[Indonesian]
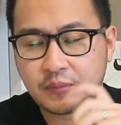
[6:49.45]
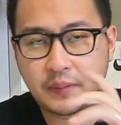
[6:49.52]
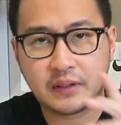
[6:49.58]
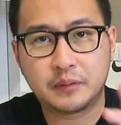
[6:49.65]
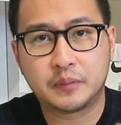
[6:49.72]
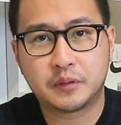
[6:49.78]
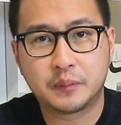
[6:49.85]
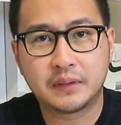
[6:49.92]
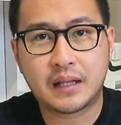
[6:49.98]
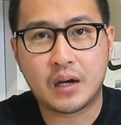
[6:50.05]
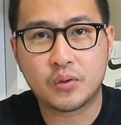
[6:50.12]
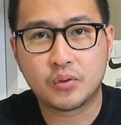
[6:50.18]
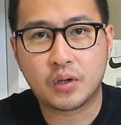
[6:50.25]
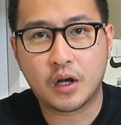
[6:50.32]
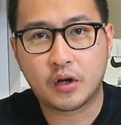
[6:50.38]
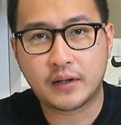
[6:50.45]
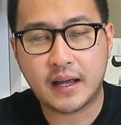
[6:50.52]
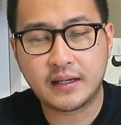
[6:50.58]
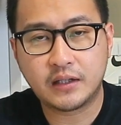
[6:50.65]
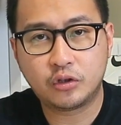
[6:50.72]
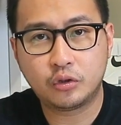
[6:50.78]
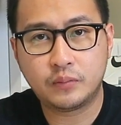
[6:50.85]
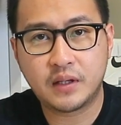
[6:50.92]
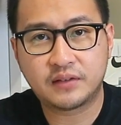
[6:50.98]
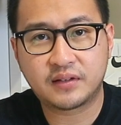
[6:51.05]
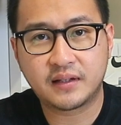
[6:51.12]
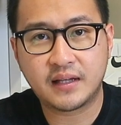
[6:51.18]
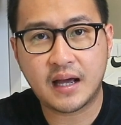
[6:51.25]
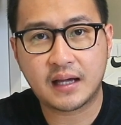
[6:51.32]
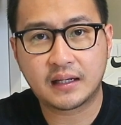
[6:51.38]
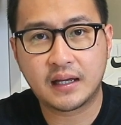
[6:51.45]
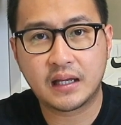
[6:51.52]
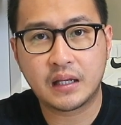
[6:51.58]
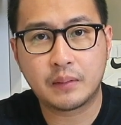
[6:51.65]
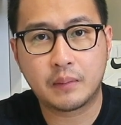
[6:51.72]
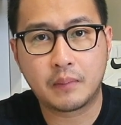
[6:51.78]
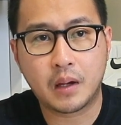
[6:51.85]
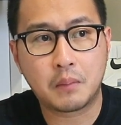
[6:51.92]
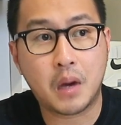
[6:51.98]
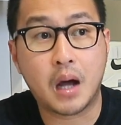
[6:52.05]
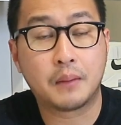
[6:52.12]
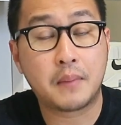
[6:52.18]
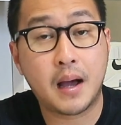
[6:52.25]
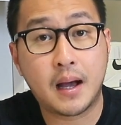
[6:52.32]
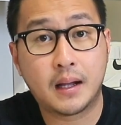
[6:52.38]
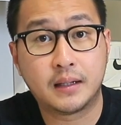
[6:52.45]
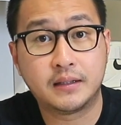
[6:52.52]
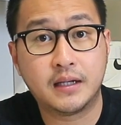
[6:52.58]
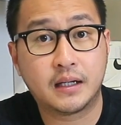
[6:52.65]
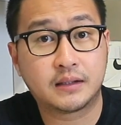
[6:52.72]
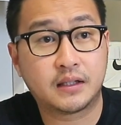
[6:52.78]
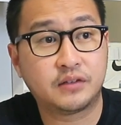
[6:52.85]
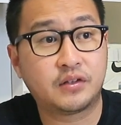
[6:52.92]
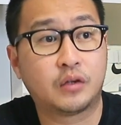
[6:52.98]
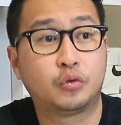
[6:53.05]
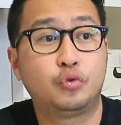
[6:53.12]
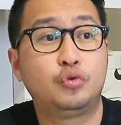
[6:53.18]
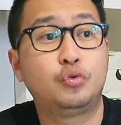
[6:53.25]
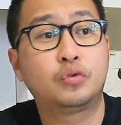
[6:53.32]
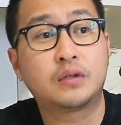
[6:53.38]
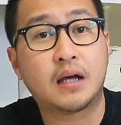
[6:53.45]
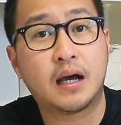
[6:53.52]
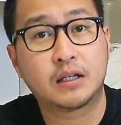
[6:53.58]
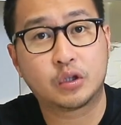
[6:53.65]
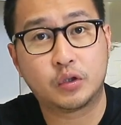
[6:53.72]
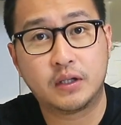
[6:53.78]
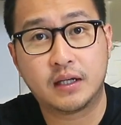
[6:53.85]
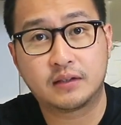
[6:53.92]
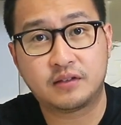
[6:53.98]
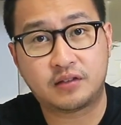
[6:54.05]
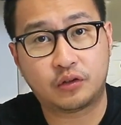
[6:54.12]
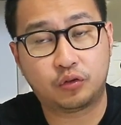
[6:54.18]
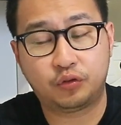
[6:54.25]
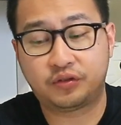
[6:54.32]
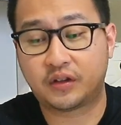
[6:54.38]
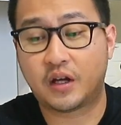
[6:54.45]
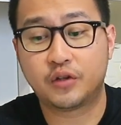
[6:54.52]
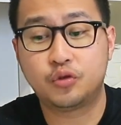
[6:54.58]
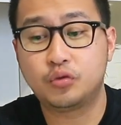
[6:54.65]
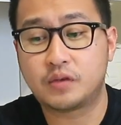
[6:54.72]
Sebenarnya teman-teman tahu kalau Nike itu biasanya harganya memang mahal-mahal di atas 1 juta atau di atas satu setengah